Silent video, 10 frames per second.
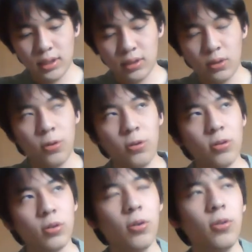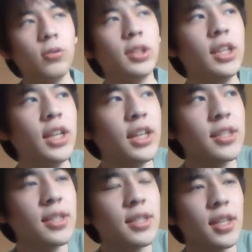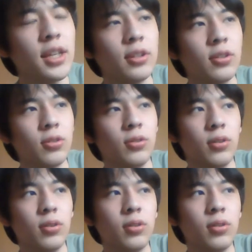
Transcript: 高校2年生の